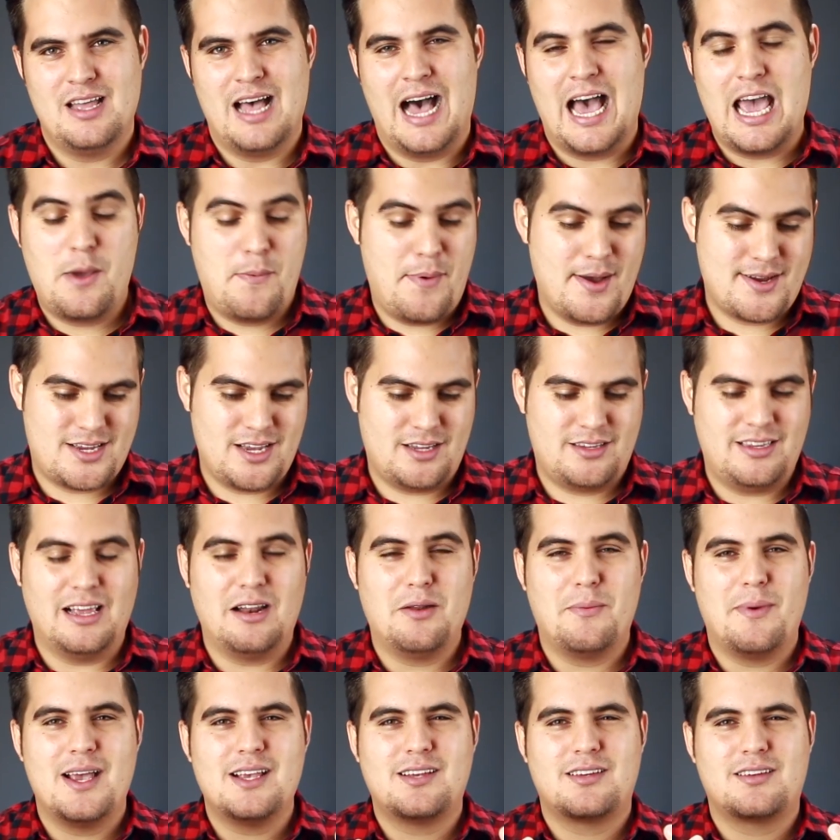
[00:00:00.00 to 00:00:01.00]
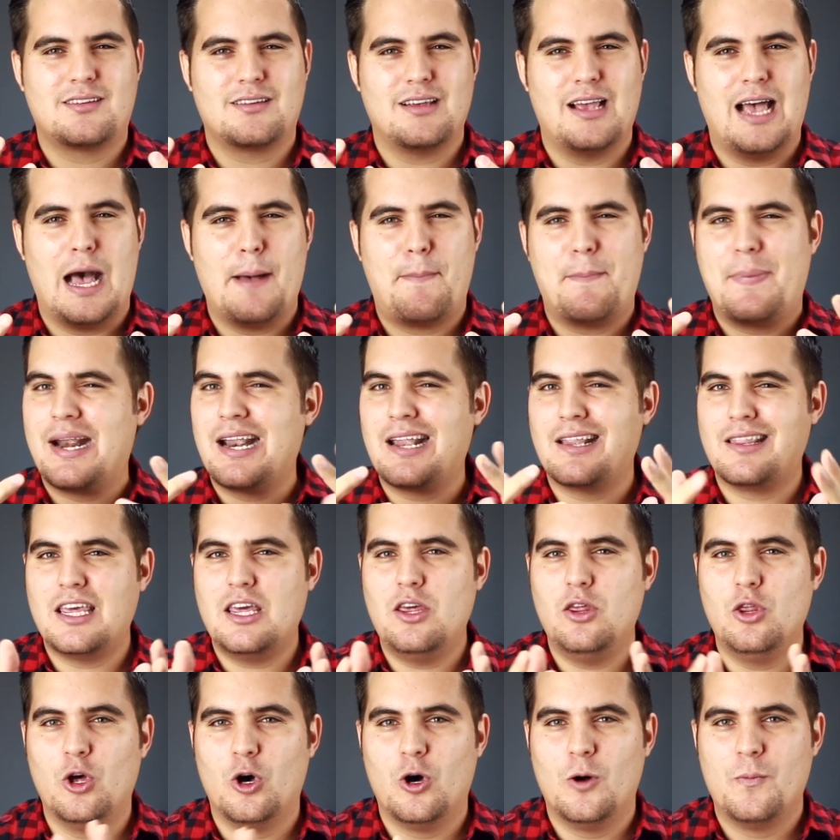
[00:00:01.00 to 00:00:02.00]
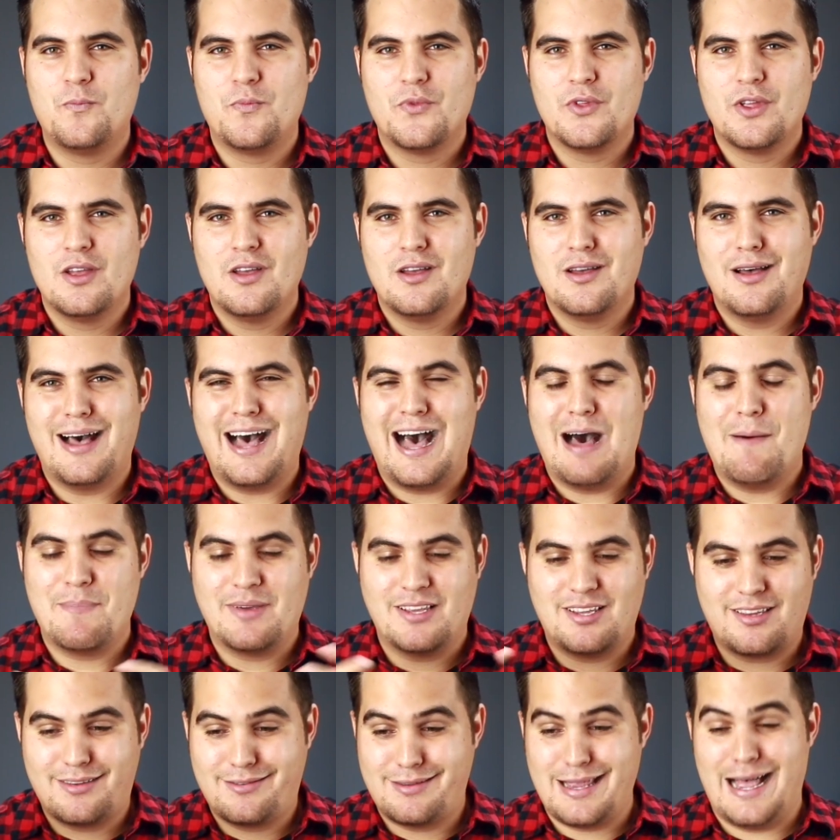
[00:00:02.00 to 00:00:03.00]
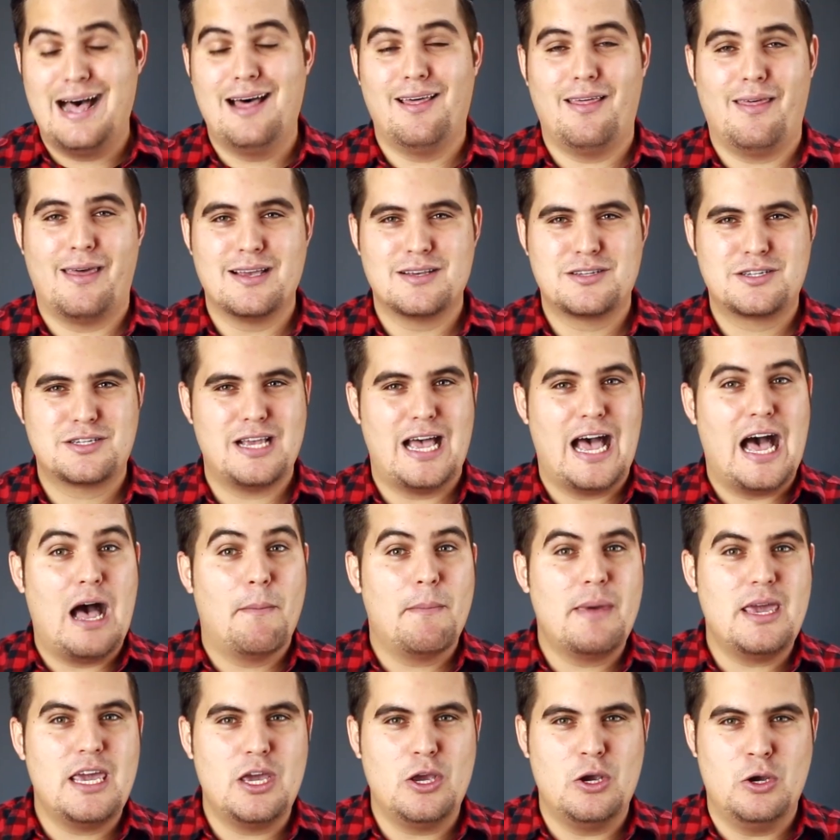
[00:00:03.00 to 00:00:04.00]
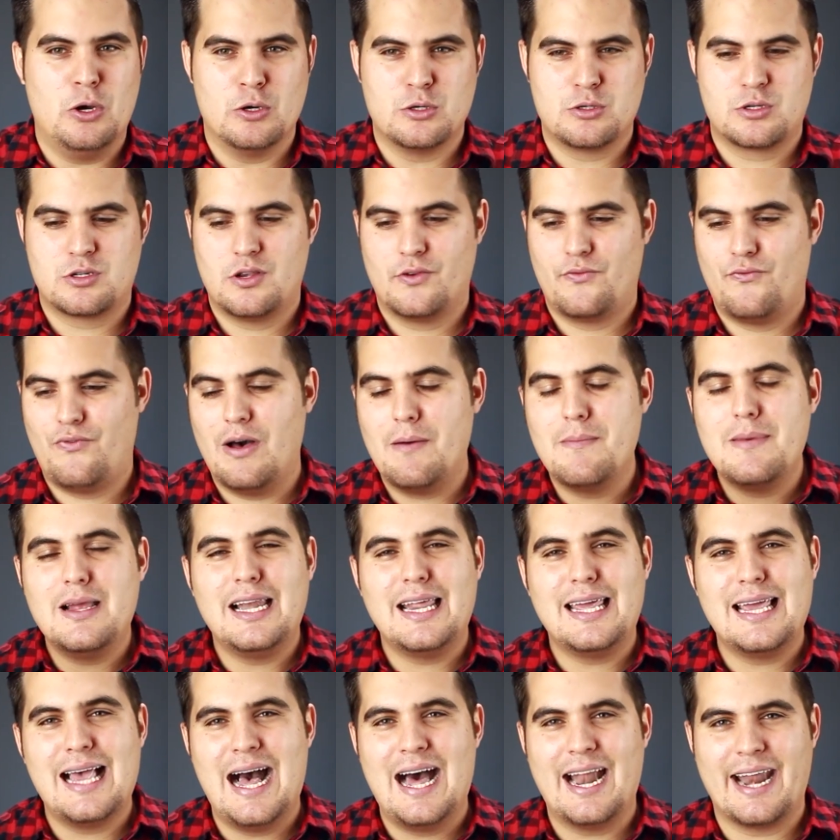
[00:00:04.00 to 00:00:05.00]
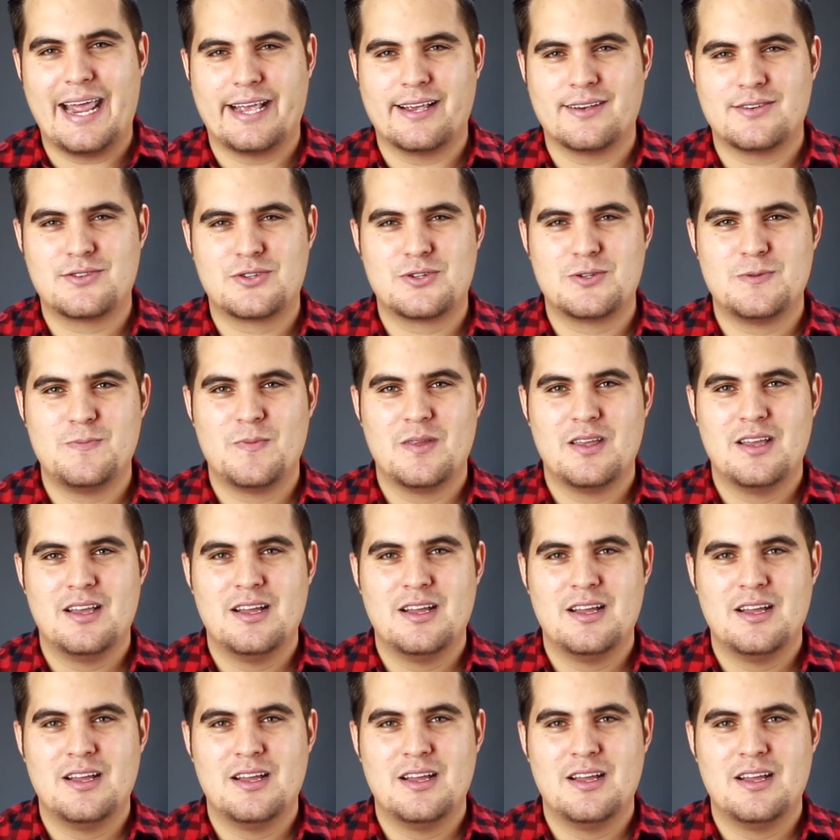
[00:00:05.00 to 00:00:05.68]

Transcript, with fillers: Hay veces tal vez has perdido amistades, amigos, familiares,